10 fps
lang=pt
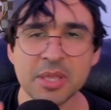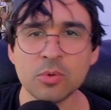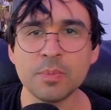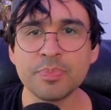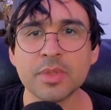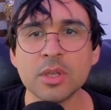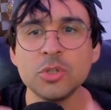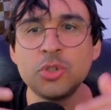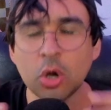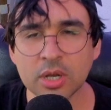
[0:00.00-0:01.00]
mil
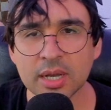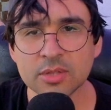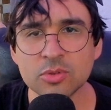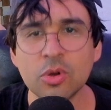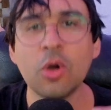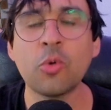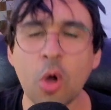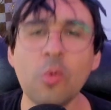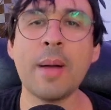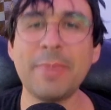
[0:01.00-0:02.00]
jogando
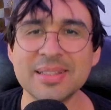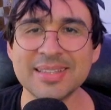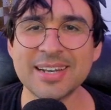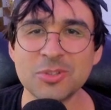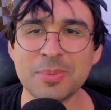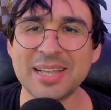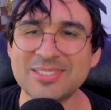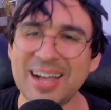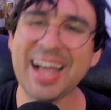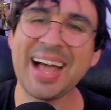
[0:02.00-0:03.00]
com a bandeira do
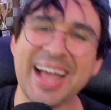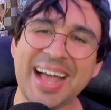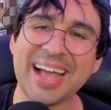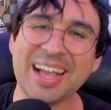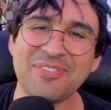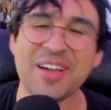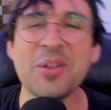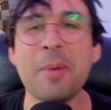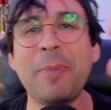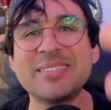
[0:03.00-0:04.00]
Brasil. Ah,
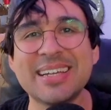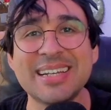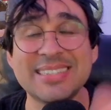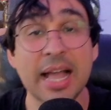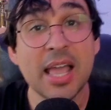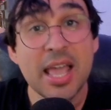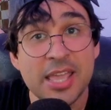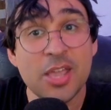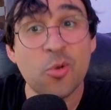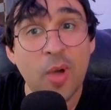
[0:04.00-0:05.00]
Rafael, não posso acreditar.
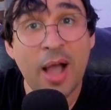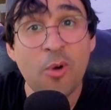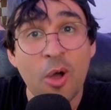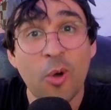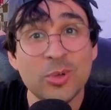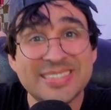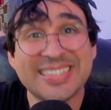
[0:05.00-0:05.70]
Igual o